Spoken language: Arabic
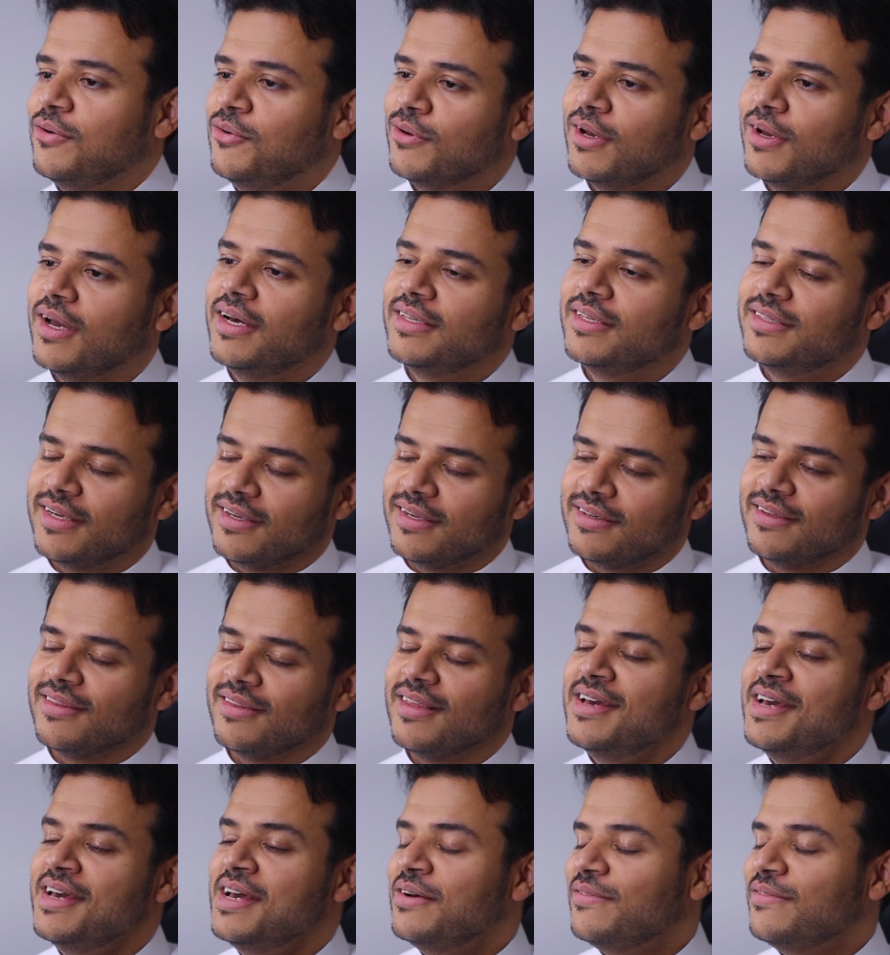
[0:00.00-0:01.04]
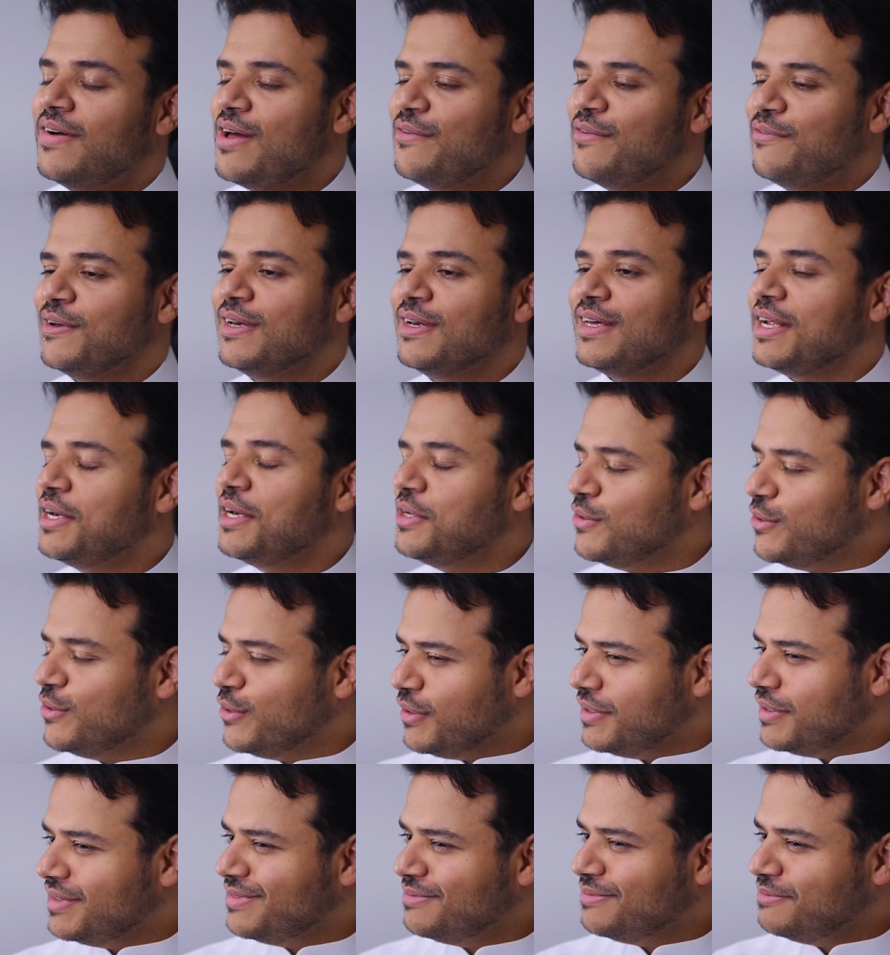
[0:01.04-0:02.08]
وهو قاعد يركض فالفكره انه
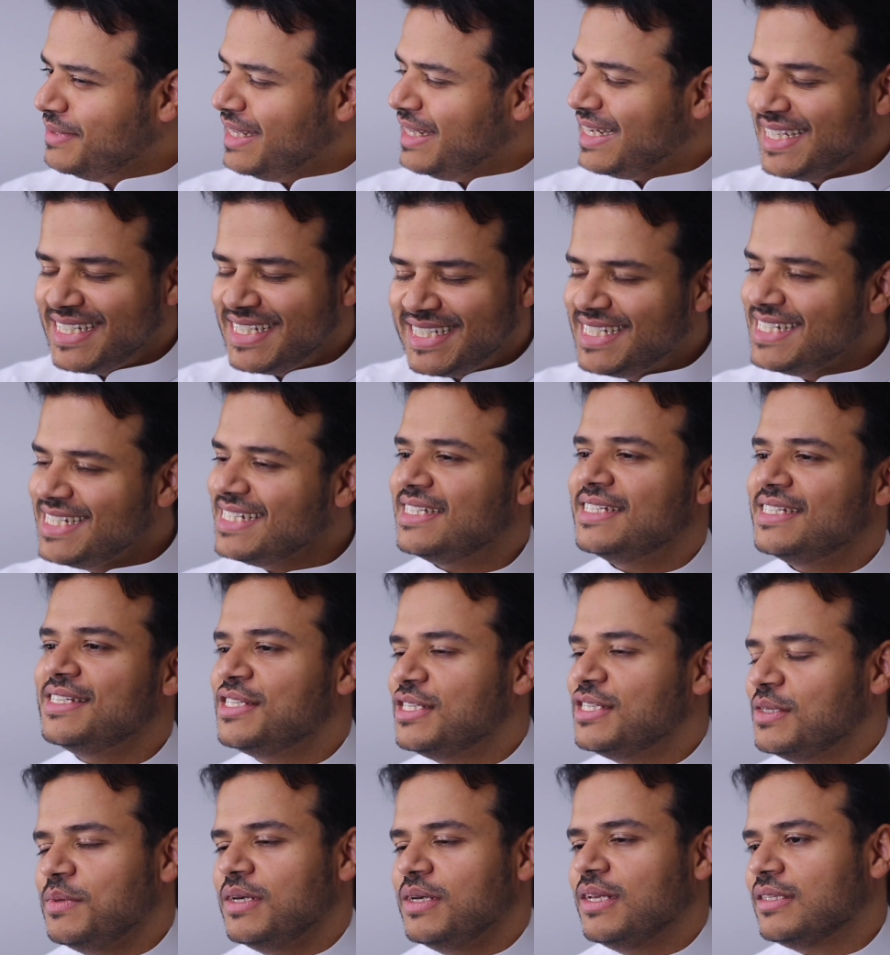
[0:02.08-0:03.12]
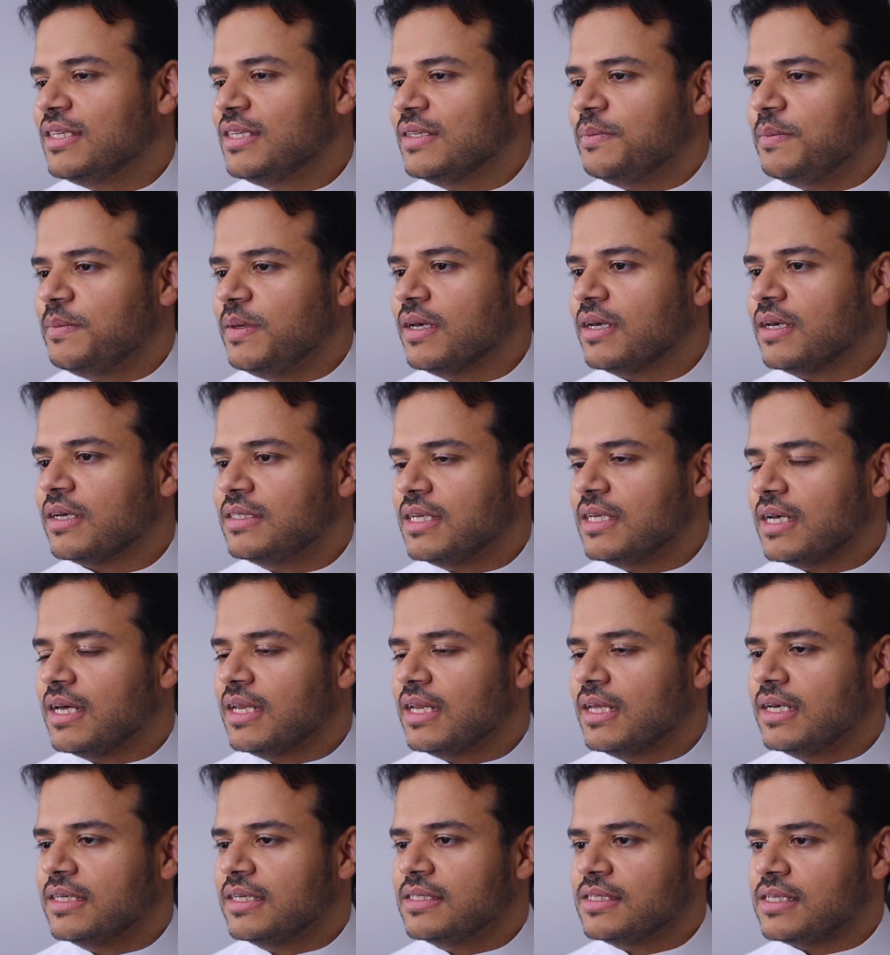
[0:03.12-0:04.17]
يعني جدا جميل تطبيق
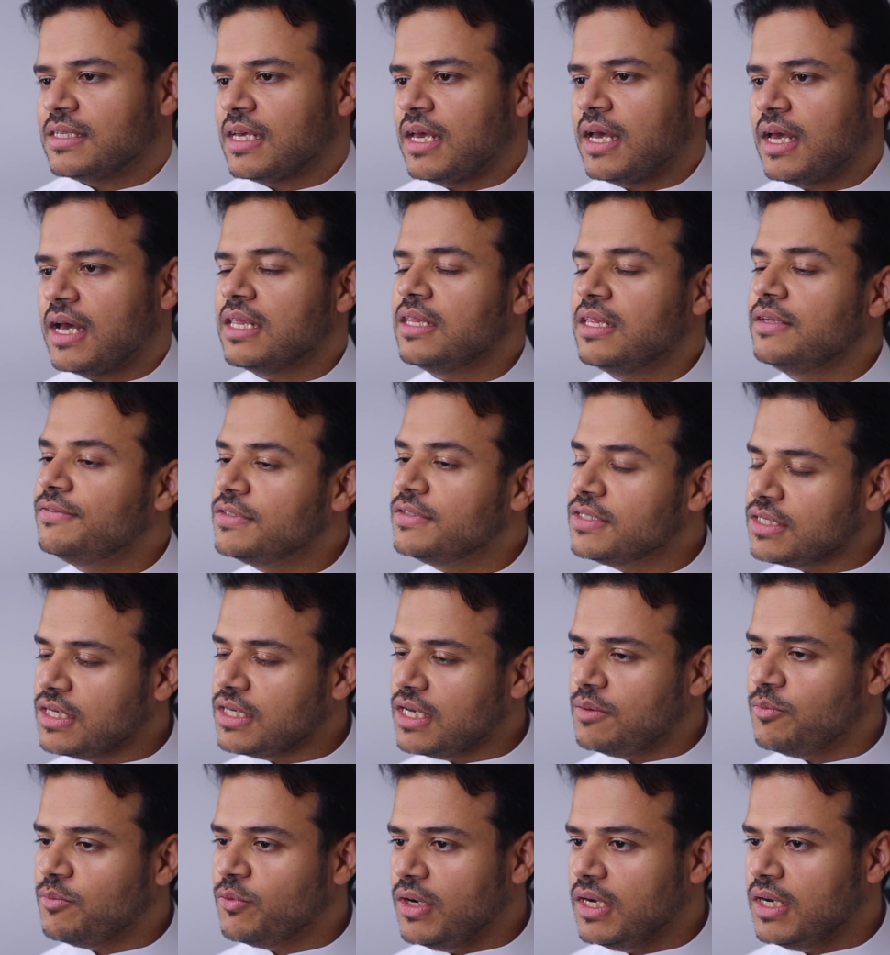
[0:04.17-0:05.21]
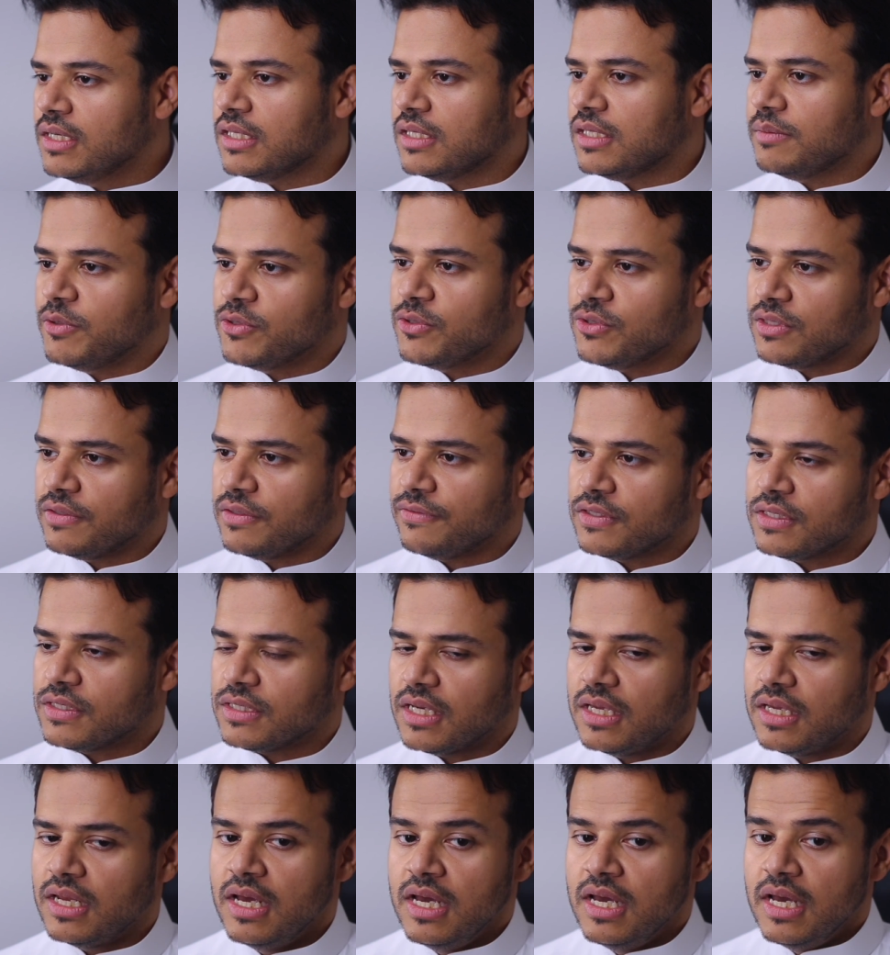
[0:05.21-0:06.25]
تقنيات زي هذه في الزي الموحد اللي موجوده في
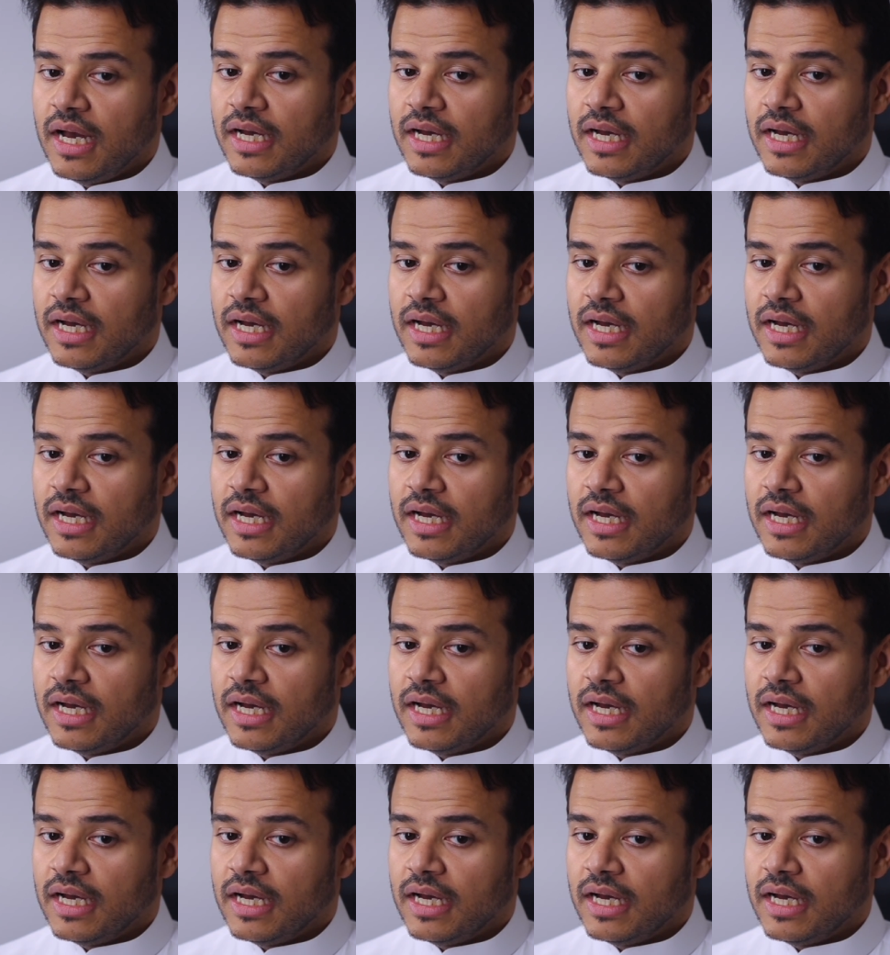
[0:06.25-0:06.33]
الصين،